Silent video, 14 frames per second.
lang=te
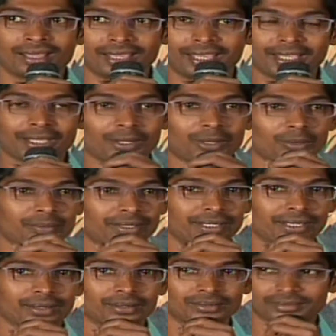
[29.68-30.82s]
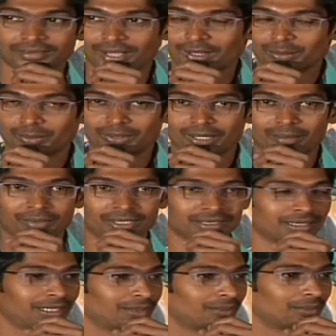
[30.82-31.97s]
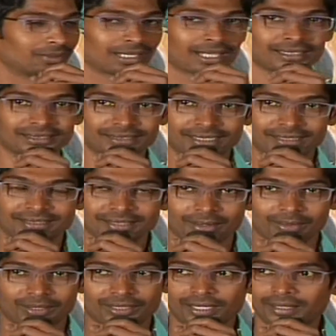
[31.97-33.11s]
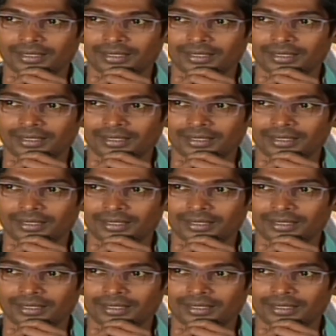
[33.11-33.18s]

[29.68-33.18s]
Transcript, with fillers: ఏ గేరో పీ గేరో తాగుబోతు రమేష్ నేను కలిసి చేసిన తర్వాత